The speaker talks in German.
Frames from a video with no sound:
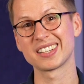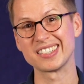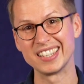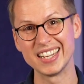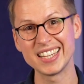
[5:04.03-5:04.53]

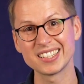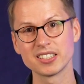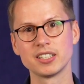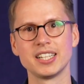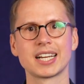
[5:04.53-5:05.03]
das nicht
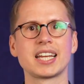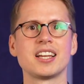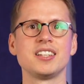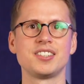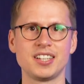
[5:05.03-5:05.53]
der
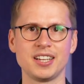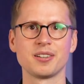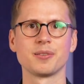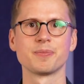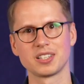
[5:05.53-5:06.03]
Realität.
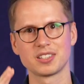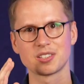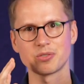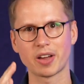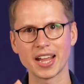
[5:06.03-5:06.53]

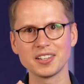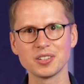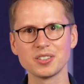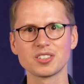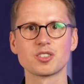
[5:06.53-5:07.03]

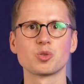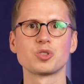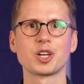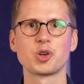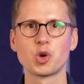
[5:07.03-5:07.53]
Zweitens ist
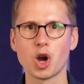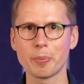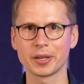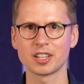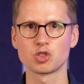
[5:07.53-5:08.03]
unser
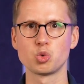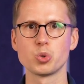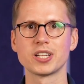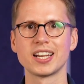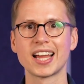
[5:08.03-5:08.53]
Körper dazu
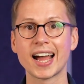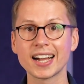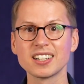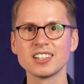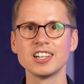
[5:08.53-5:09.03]
in der
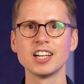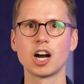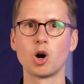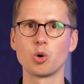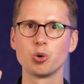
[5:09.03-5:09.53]
Lage,
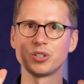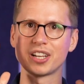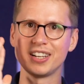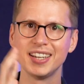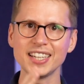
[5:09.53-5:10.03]
auch
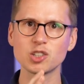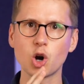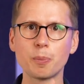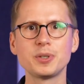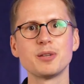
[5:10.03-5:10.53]
unter nicht
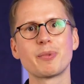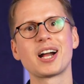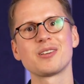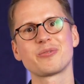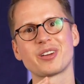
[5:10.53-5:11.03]

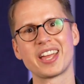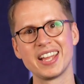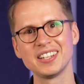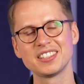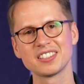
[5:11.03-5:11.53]
optimalen
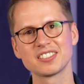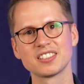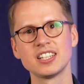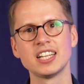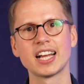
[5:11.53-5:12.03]

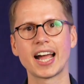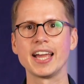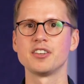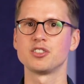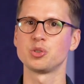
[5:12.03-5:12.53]
Verhältnissen
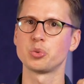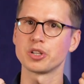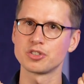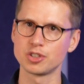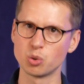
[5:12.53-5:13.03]
eine
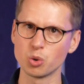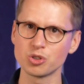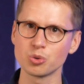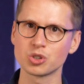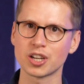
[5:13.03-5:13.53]
Situation
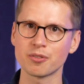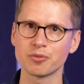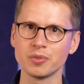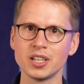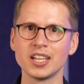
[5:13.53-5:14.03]
zu
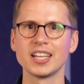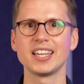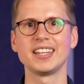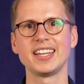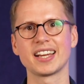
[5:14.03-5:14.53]
schaffen,
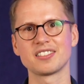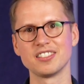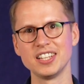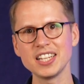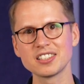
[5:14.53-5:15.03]
in der
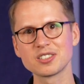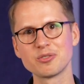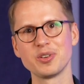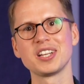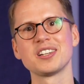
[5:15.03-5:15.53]
nicht
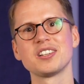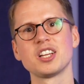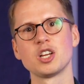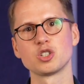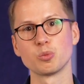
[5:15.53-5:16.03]
zwingend
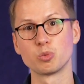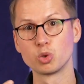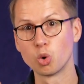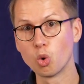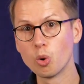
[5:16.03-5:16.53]

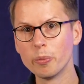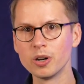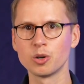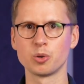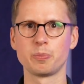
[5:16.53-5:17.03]

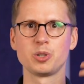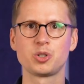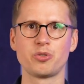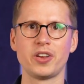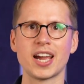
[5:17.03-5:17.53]
Symptome und
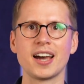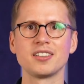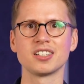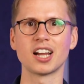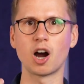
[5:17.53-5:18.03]

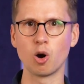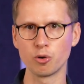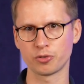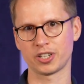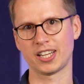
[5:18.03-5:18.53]
Beschwerden
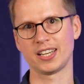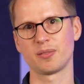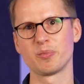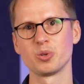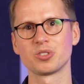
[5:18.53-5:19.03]

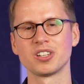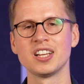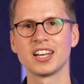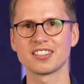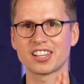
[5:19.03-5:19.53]
auftreten müssen.
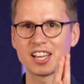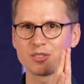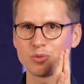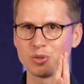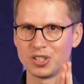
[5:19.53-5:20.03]
Das
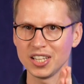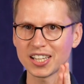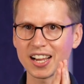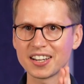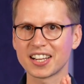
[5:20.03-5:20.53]
heißt für
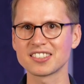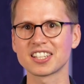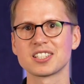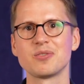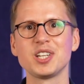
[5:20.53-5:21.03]
dich eine ganz,
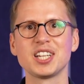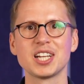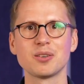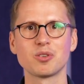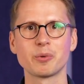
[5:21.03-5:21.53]
ganz wichtige
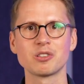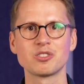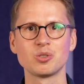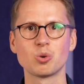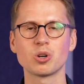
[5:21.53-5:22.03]

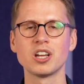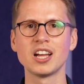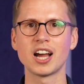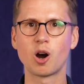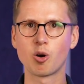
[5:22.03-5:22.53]
Information,
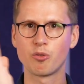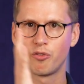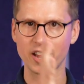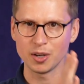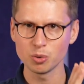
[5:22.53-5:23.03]
auch
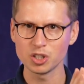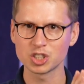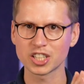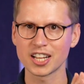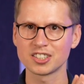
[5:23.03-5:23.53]
wenn du die
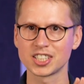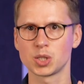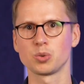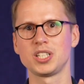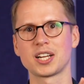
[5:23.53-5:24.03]

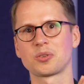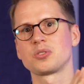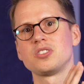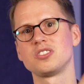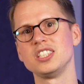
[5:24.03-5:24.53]
Steilstellung
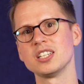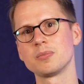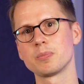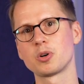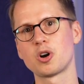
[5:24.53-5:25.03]

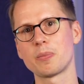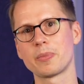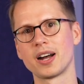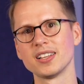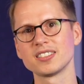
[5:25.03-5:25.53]
diagnostiziert
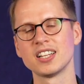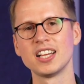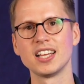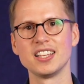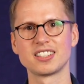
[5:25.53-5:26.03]
bekommen hast,
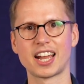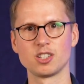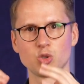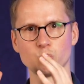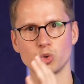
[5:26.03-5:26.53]
ist
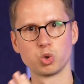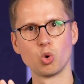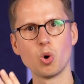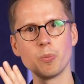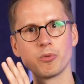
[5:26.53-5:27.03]
ein
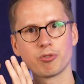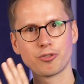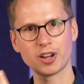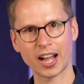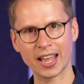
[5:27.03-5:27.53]

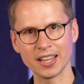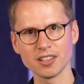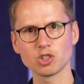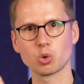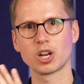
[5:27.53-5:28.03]

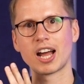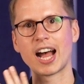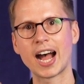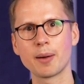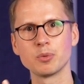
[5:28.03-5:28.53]
symptomfreies oder
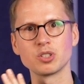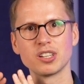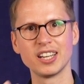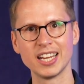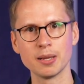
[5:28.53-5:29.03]
armes
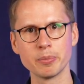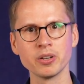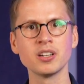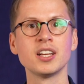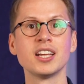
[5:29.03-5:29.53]

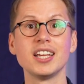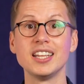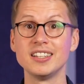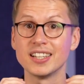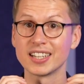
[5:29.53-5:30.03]
Leben
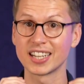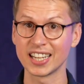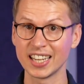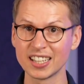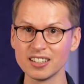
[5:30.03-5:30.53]
in der
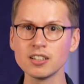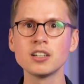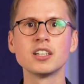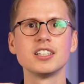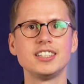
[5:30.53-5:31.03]
Regel
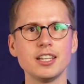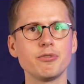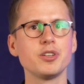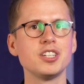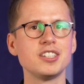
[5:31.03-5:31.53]

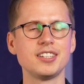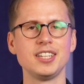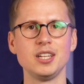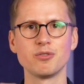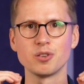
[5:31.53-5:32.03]

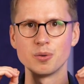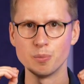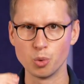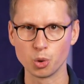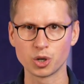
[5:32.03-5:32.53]
definitiv
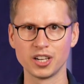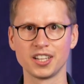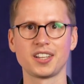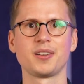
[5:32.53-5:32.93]
möglich.